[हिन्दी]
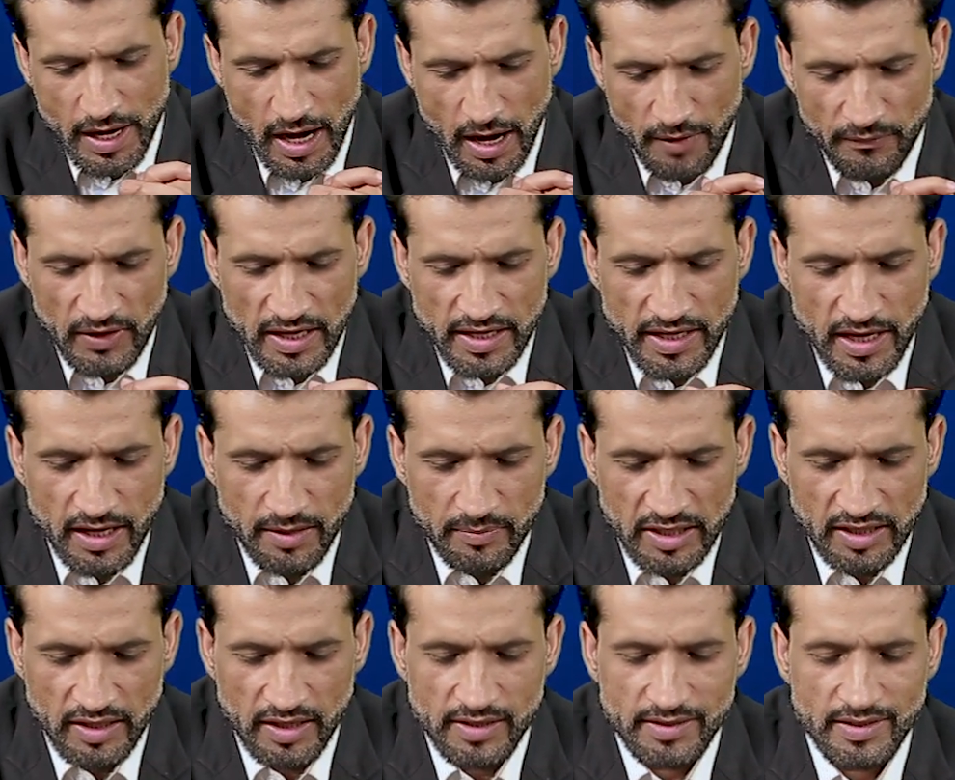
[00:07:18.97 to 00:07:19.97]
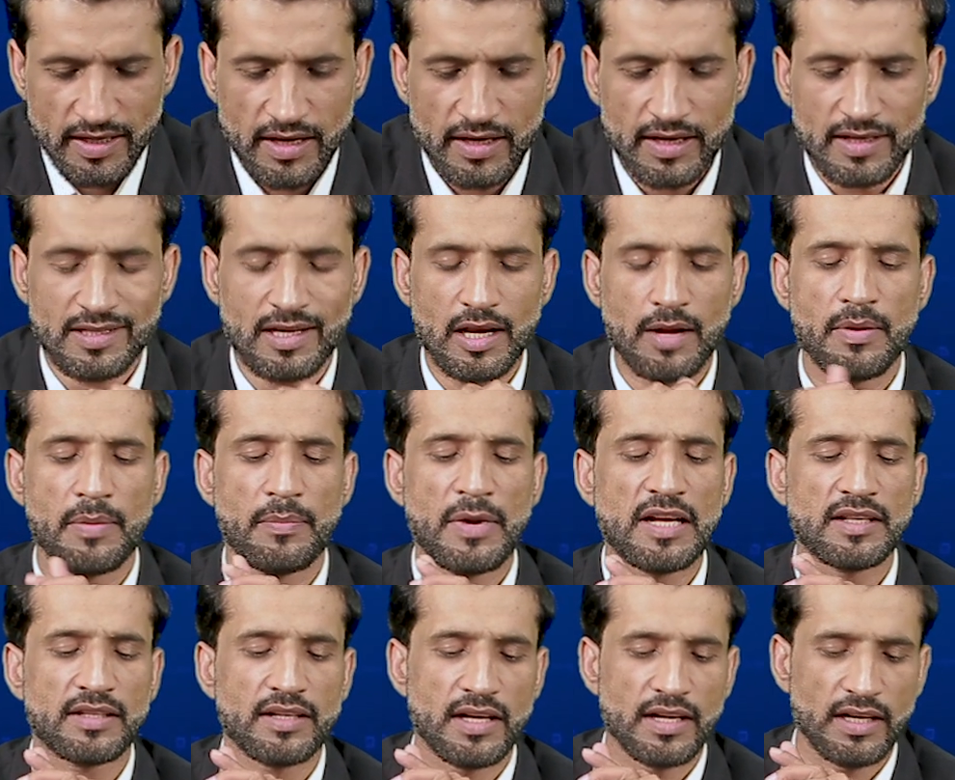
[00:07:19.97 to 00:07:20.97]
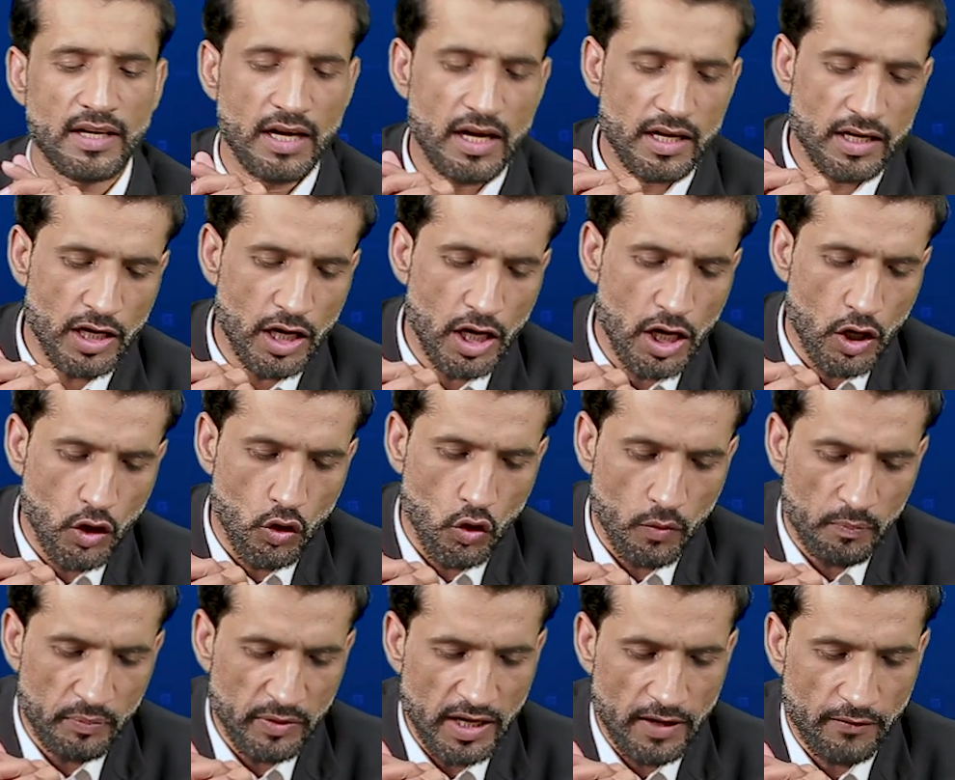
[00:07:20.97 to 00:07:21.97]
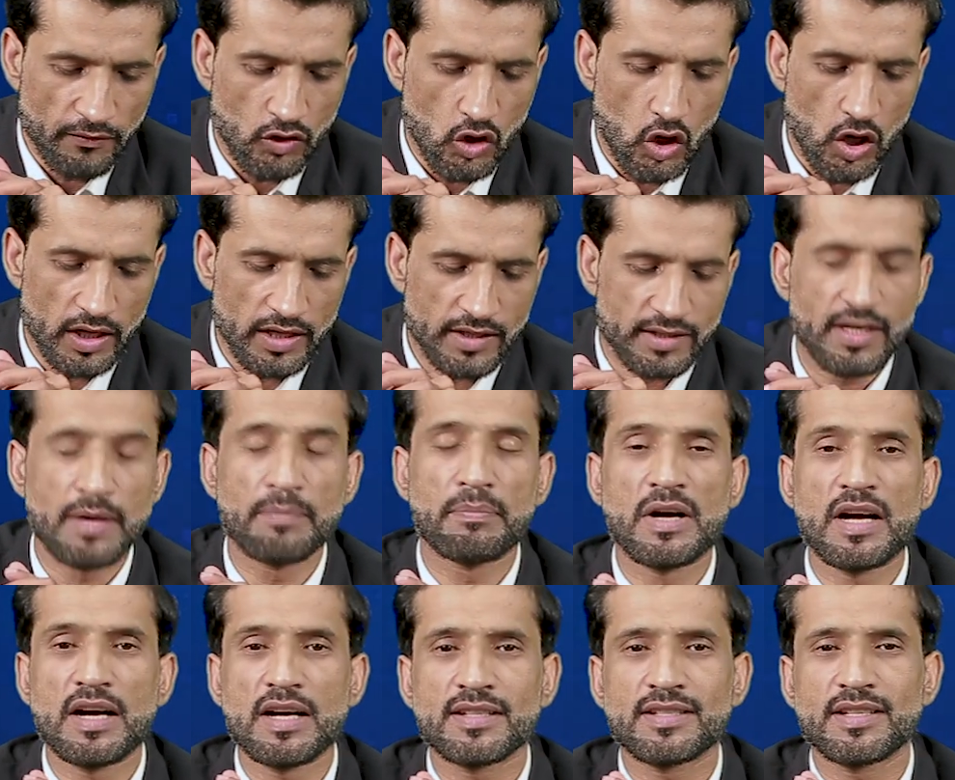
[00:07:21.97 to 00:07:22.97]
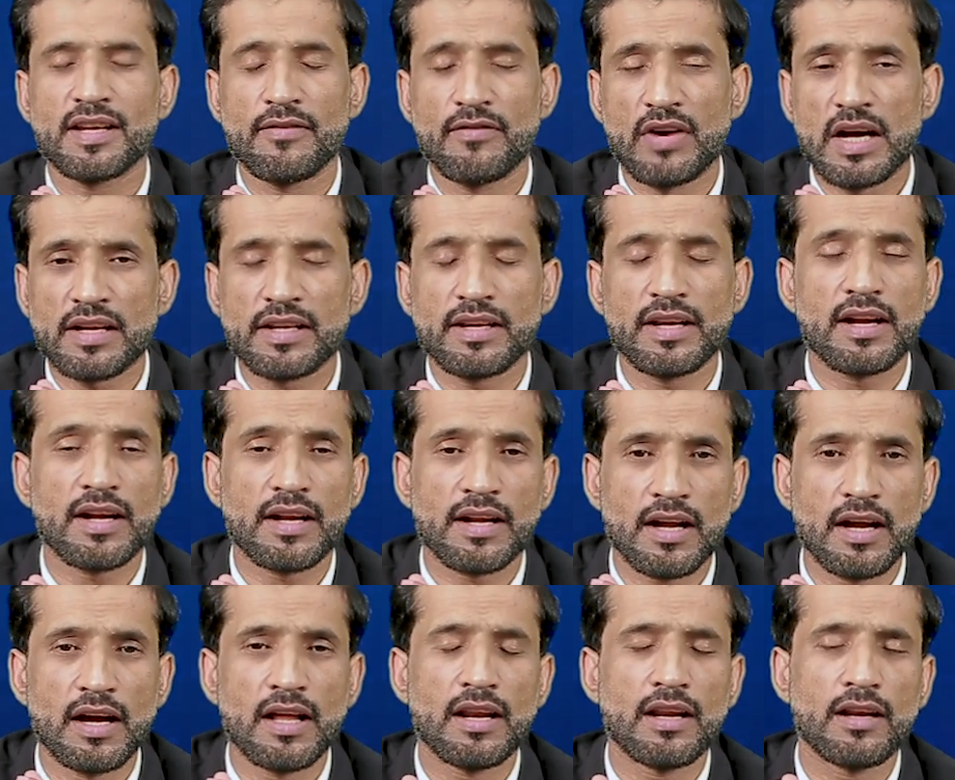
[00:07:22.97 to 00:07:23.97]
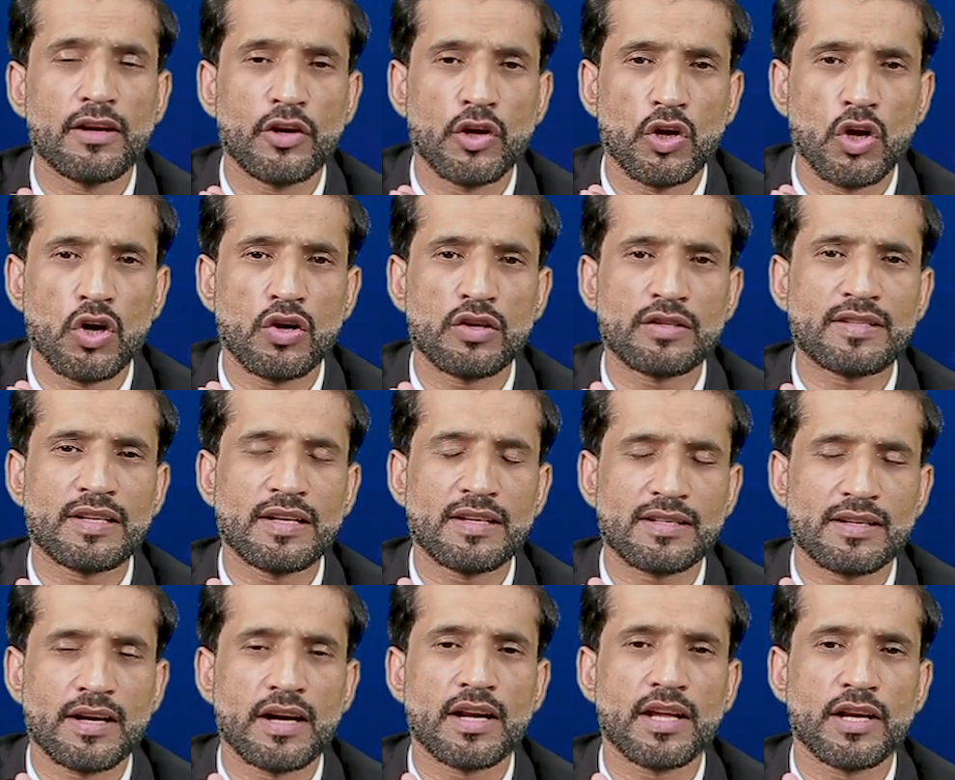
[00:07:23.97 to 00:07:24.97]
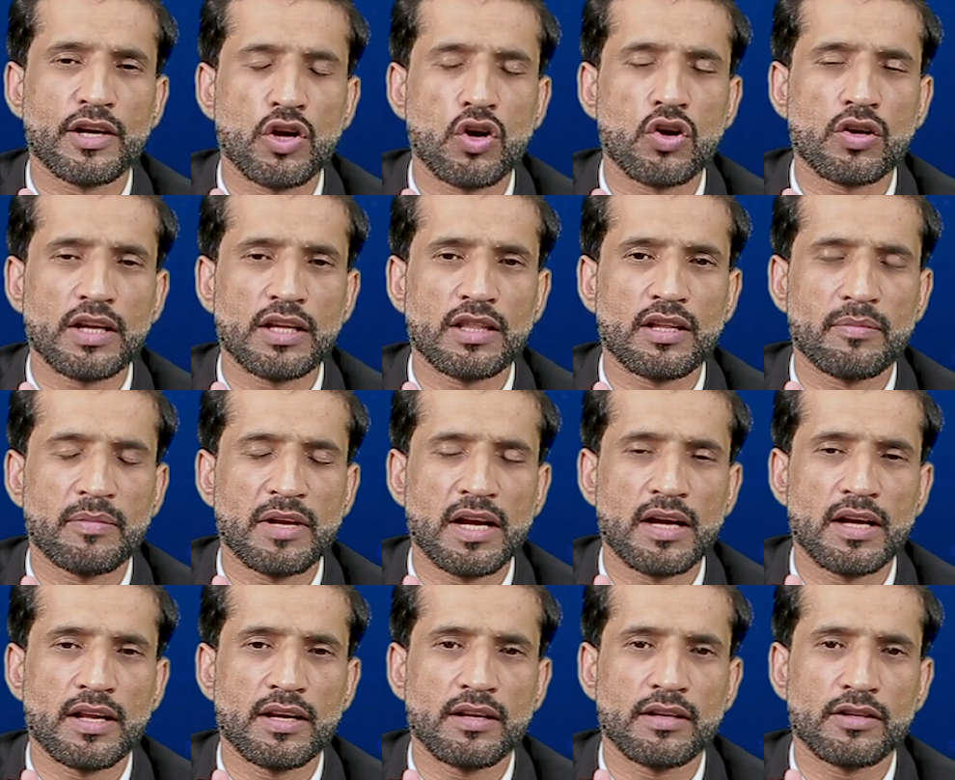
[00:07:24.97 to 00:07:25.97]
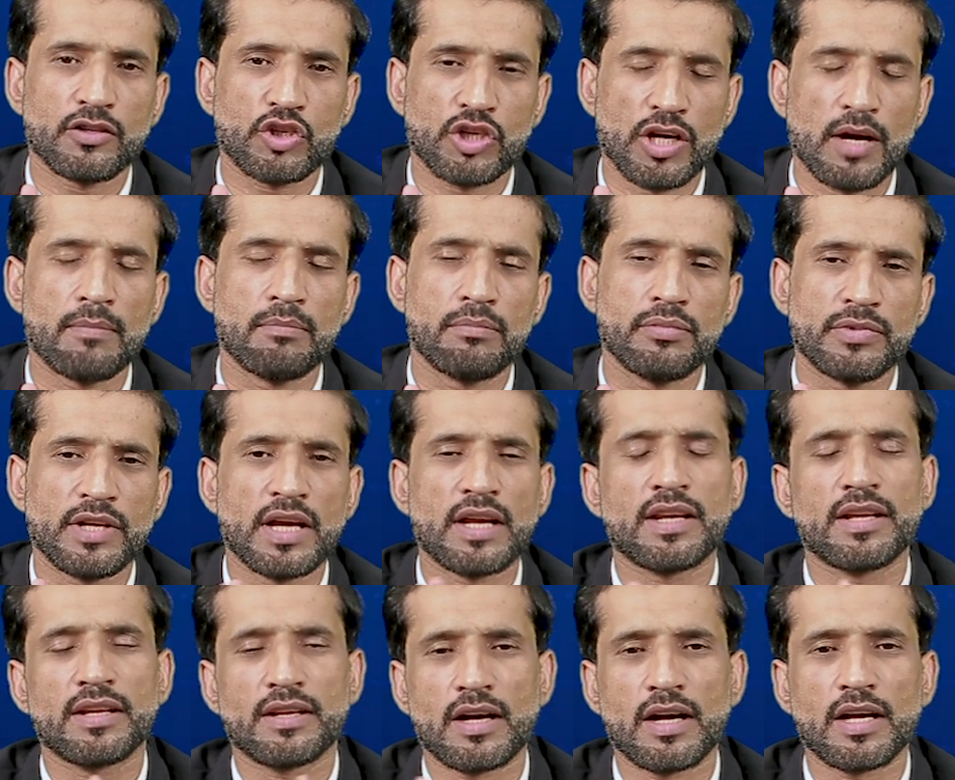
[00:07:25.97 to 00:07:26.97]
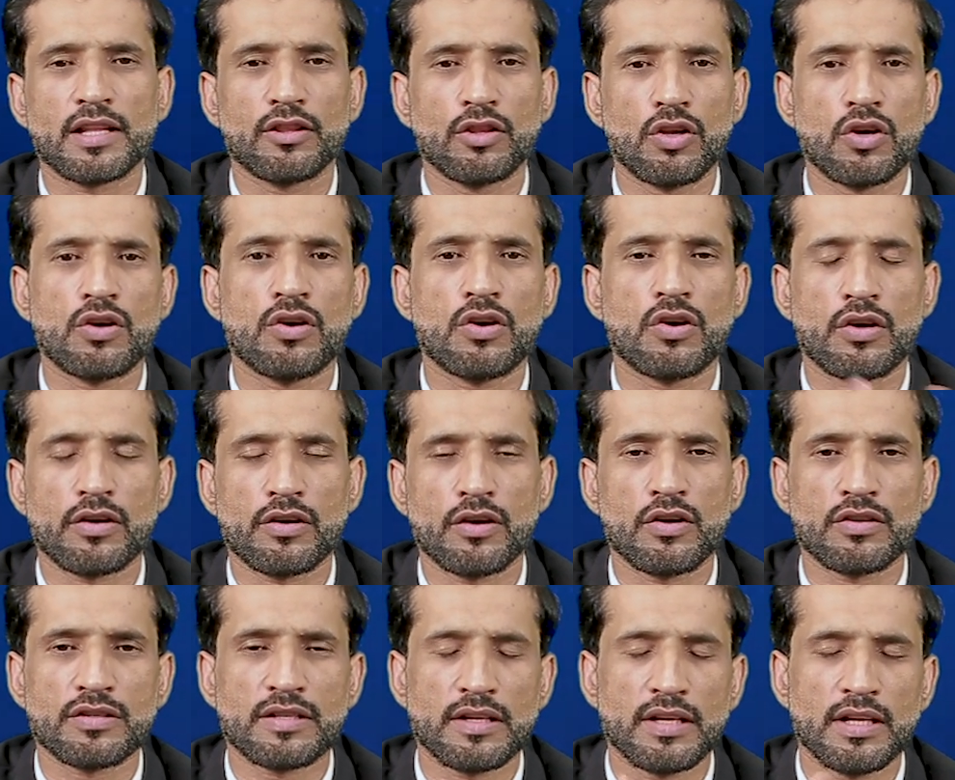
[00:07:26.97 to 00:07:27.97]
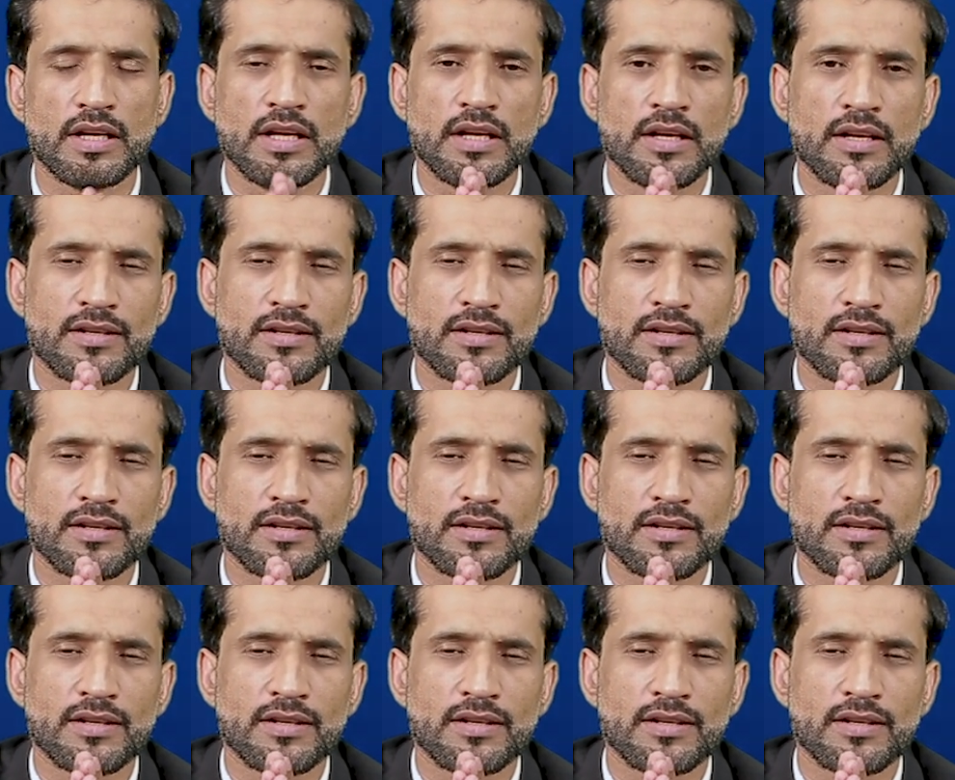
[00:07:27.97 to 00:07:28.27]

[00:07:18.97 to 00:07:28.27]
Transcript: एफआईआर में दर्ज है कि इस्लामाबाद का इलाका ओपीएफ कॉलेज के पास ये वाक्य कल 9 से साढ़े नौ के दरमियान शब यानी रात 9 और 9 से